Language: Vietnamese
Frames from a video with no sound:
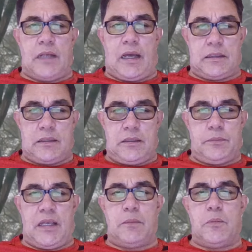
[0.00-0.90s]
nàng
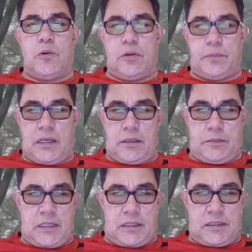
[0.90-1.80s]
đượm vẻ buồn
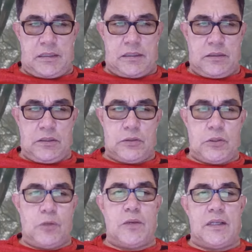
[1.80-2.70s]
dời dợi.
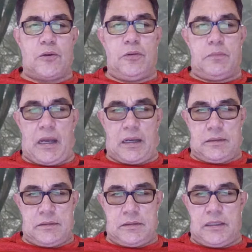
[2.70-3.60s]
Tố Quyên cúi mặt
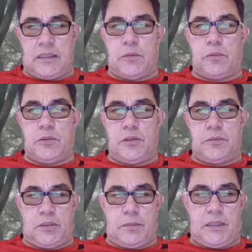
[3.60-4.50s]
lưỡng lự một
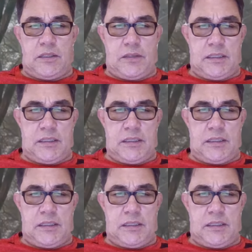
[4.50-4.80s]
lúc rồi mới nói.